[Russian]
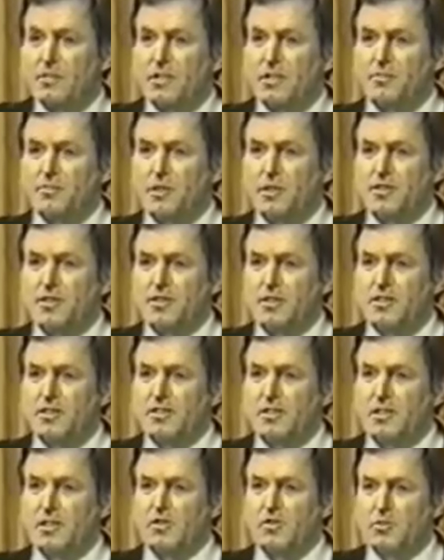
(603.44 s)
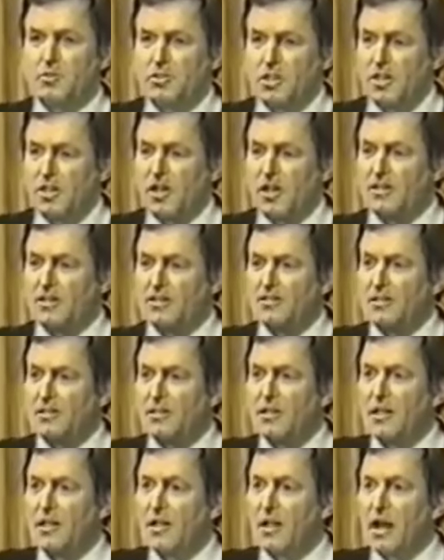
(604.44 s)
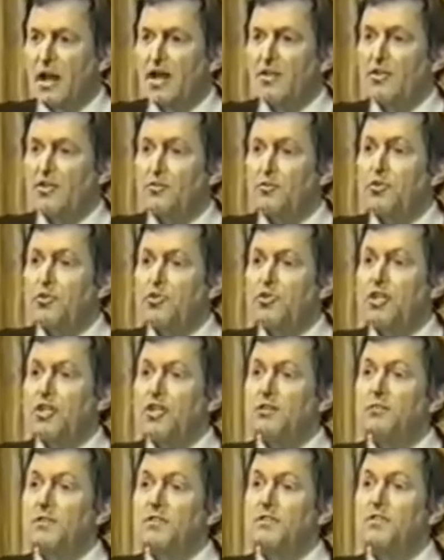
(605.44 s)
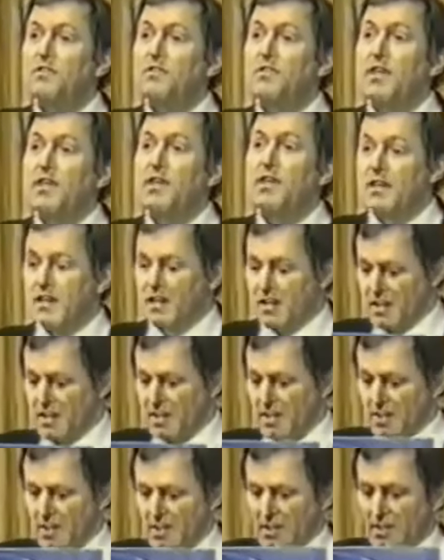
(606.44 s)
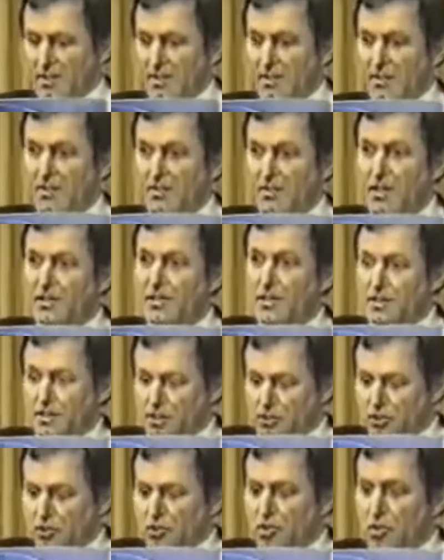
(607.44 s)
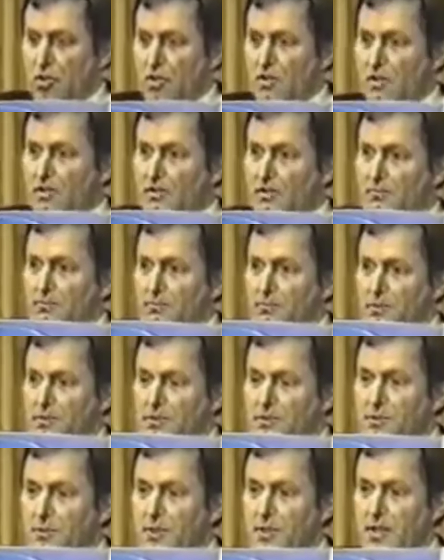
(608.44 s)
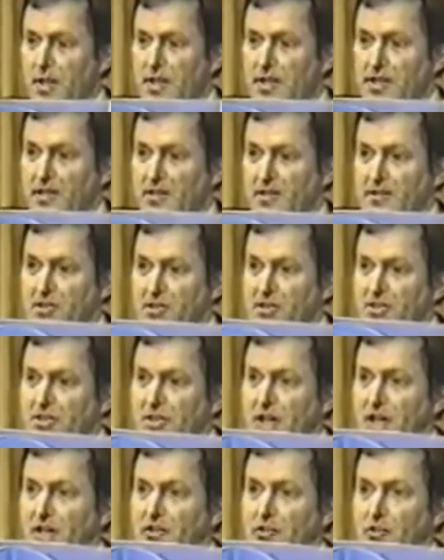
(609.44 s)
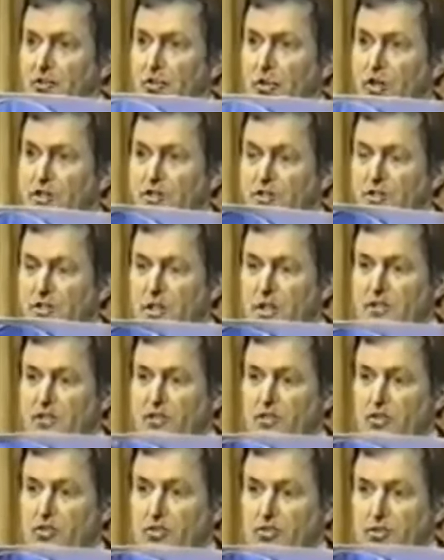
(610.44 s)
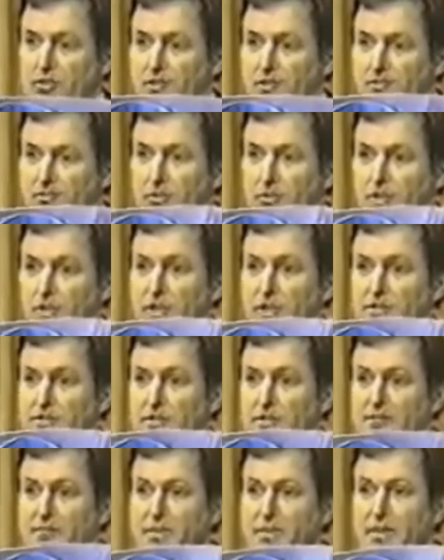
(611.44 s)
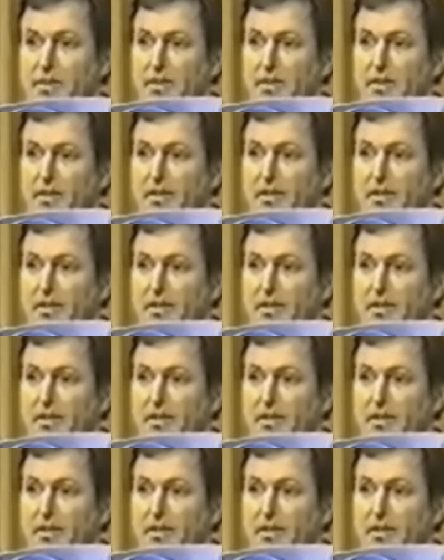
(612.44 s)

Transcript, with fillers: о размерах планеты, о ее материальности, о ее будущей атмосфере. И это ядро по спирали начинает уходить от Солнца, удаляться.